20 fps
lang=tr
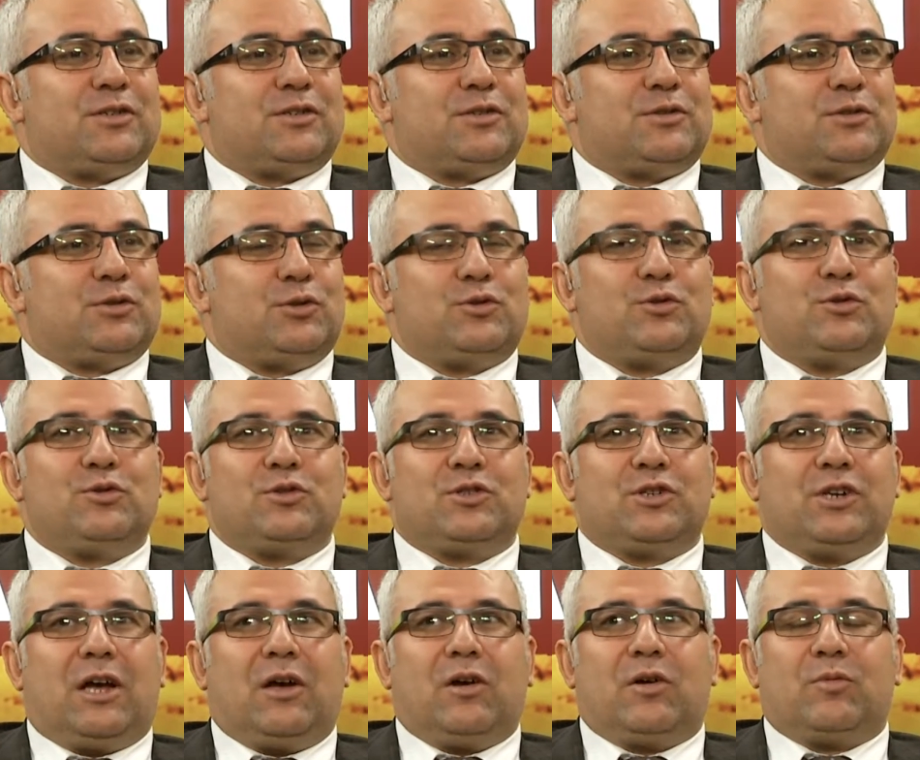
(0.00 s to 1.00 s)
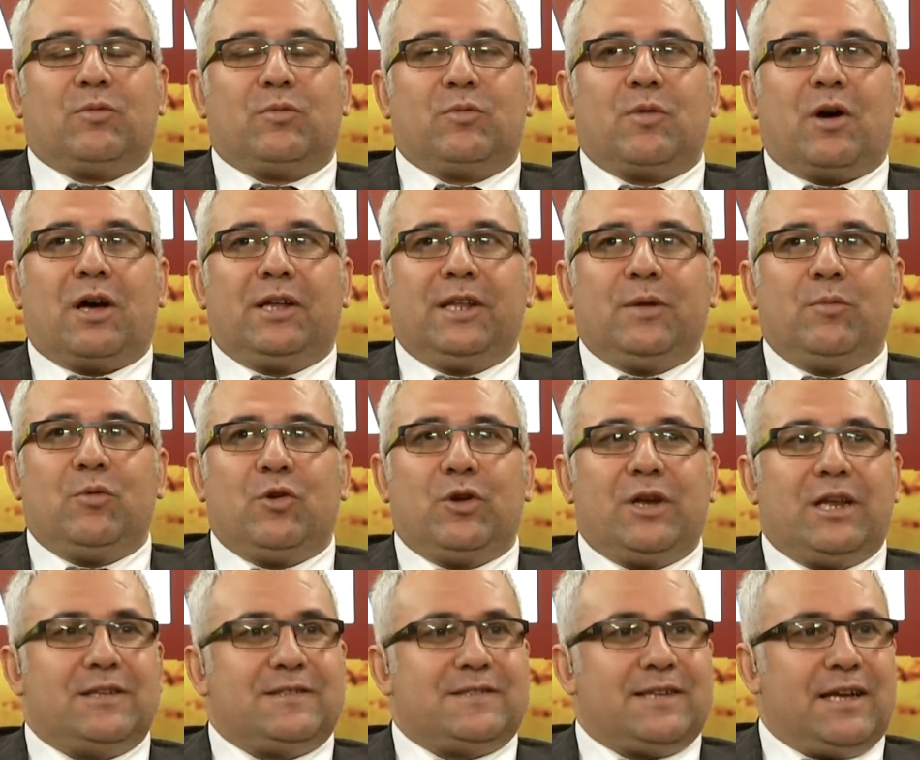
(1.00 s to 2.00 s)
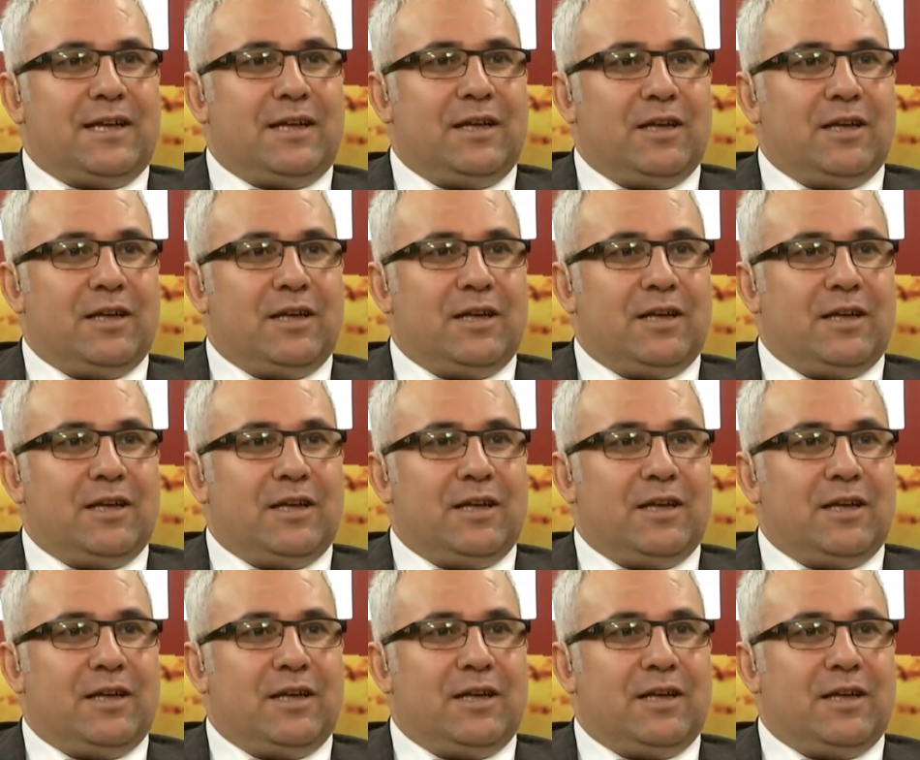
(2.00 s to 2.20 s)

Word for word: diyorsunuz ki ya madem öyleyse